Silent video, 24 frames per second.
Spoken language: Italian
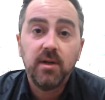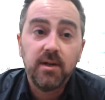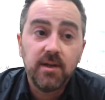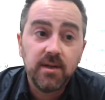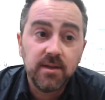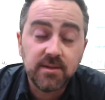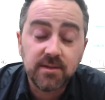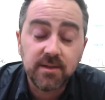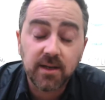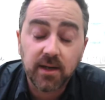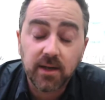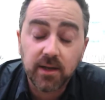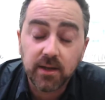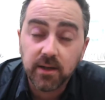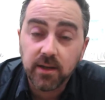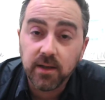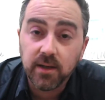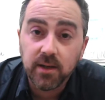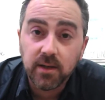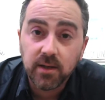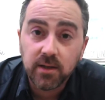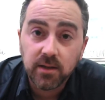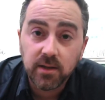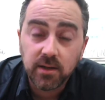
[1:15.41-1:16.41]
sai
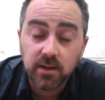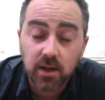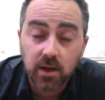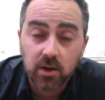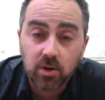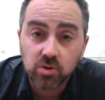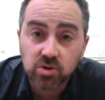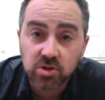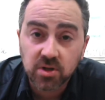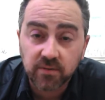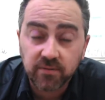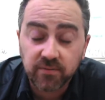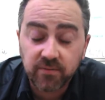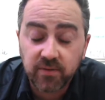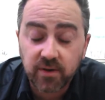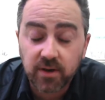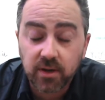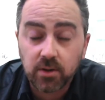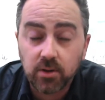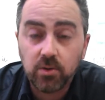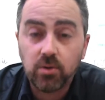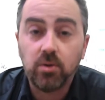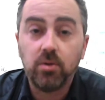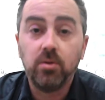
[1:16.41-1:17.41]
di che cosa è
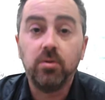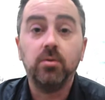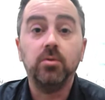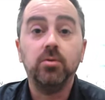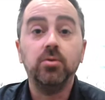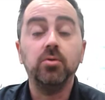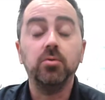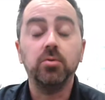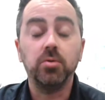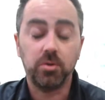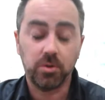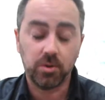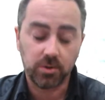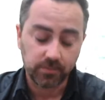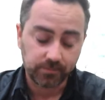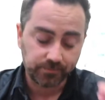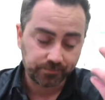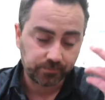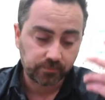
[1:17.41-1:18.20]
fatto, giusto?